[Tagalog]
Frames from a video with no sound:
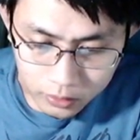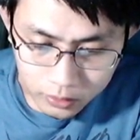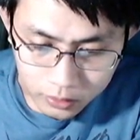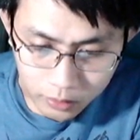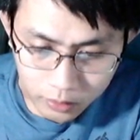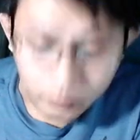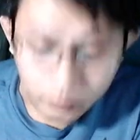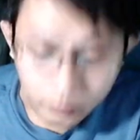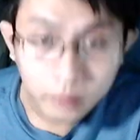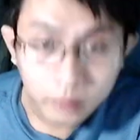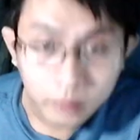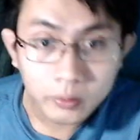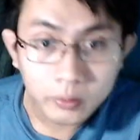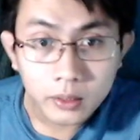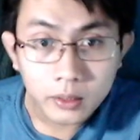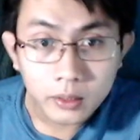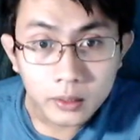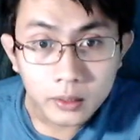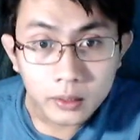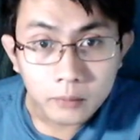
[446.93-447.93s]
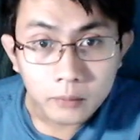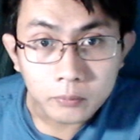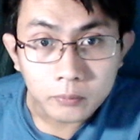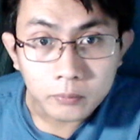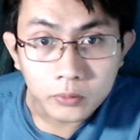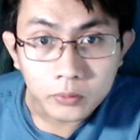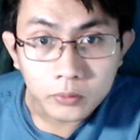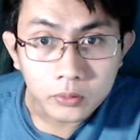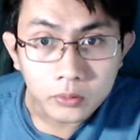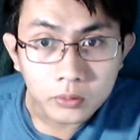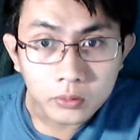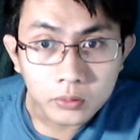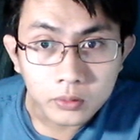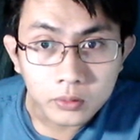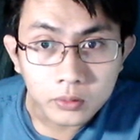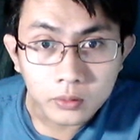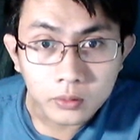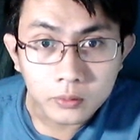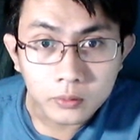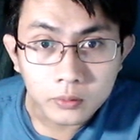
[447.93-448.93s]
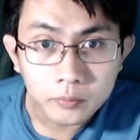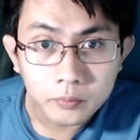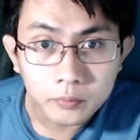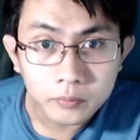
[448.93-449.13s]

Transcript: Napaka madali lang po ito.